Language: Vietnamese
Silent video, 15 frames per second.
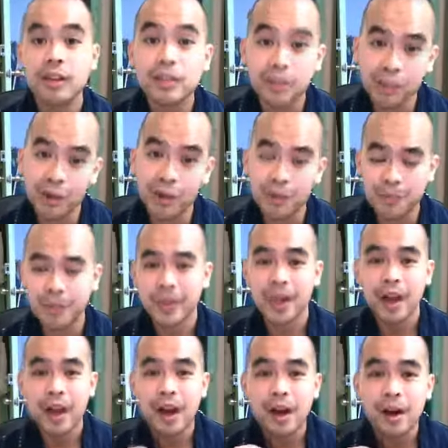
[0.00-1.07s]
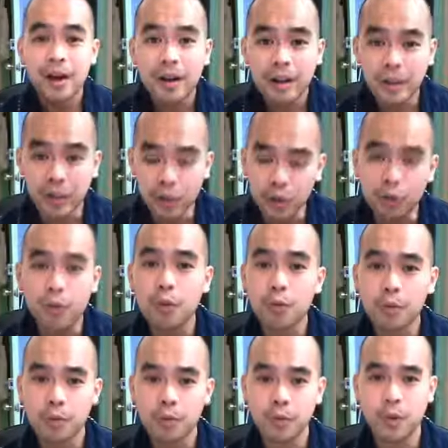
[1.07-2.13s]
thì đó nhớ
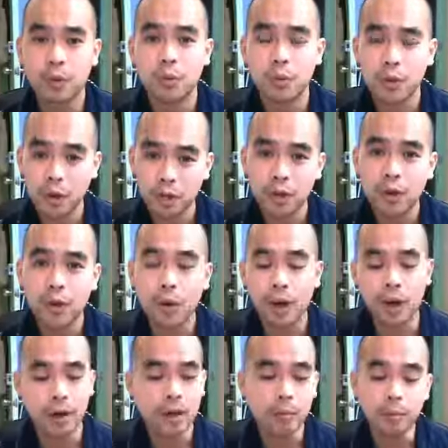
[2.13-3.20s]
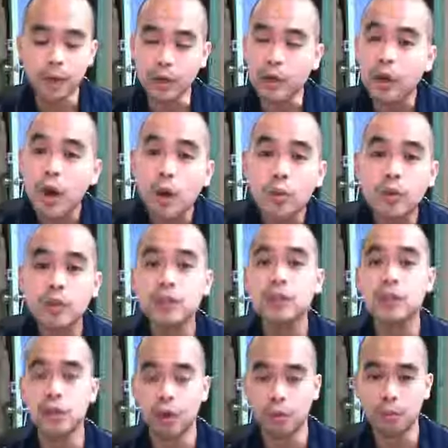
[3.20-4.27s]
bu cái nói hoài mình không có sử
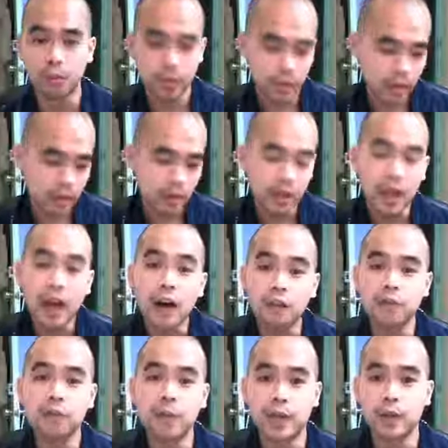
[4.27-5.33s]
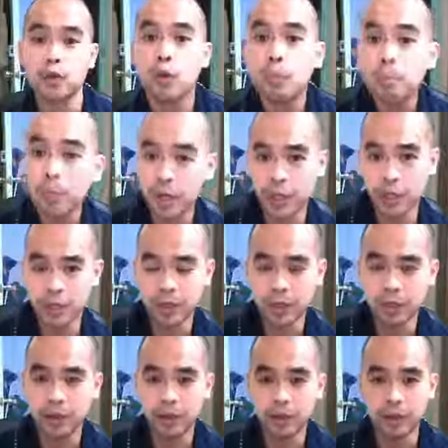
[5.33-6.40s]
dụng cái alphabet của mình
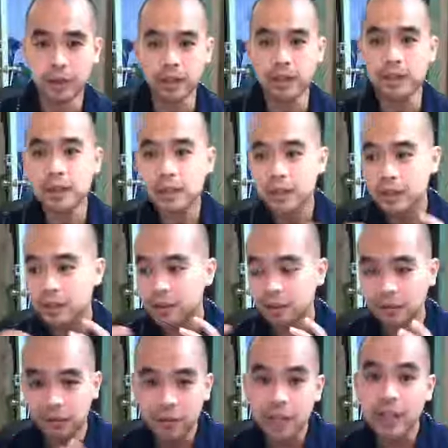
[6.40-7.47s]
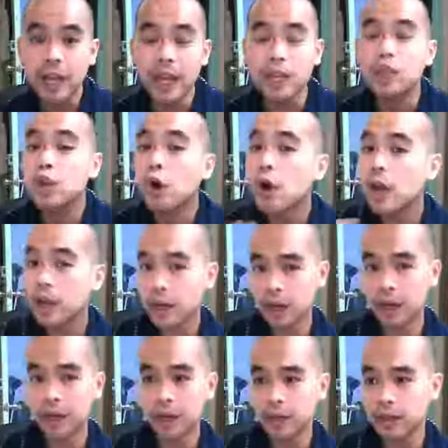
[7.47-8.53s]
để viết hay nói
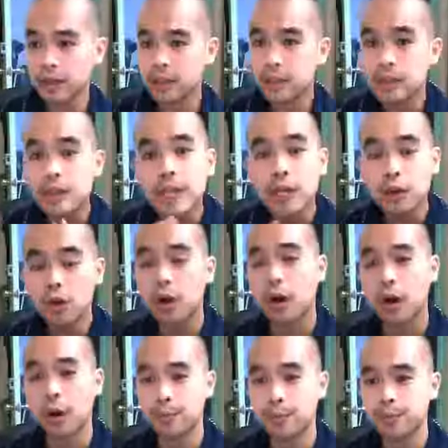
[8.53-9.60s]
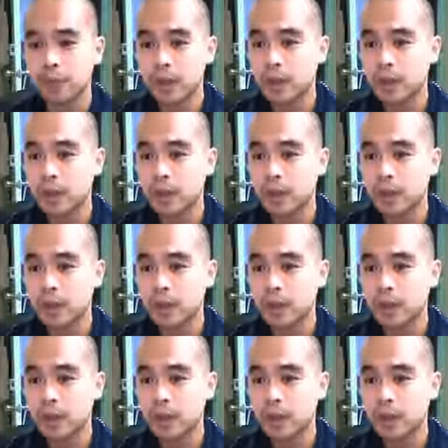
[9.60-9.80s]
ra cái tiếng của họ